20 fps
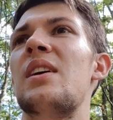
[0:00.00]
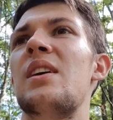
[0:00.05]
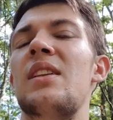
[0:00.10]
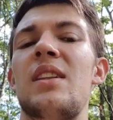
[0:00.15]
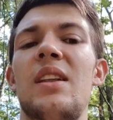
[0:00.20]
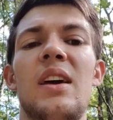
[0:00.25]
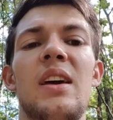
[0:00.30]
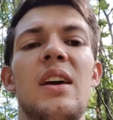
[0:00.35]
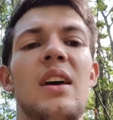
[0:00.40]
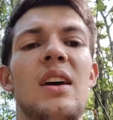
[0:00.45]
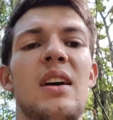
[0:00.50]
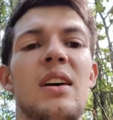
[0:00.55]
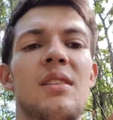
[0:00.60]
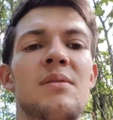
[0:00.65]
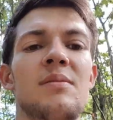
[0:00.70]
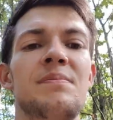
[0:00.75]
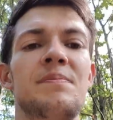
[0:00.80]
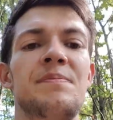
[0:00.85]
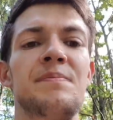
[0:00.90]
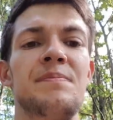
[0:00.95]
Naja,
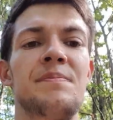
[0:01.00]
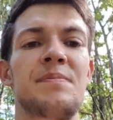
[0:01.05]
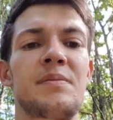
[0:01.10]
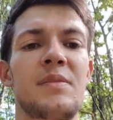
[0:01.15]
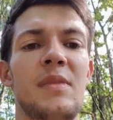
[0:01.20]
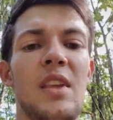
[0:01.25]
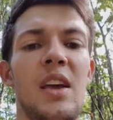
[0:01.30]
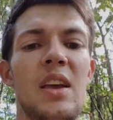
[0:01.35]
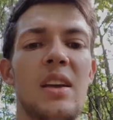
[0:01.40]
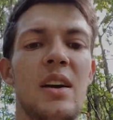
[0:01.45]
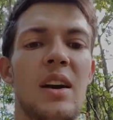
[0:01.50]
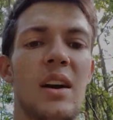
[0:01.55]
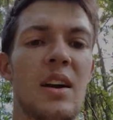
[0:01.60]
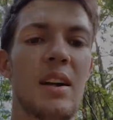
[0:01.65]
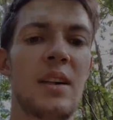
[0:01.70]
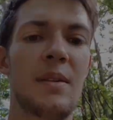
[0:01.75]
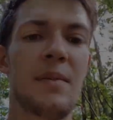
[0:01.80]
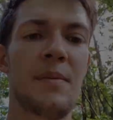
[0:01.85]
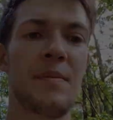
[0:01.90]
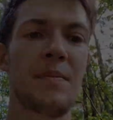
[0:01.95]

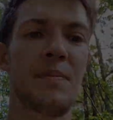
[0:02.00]
egal.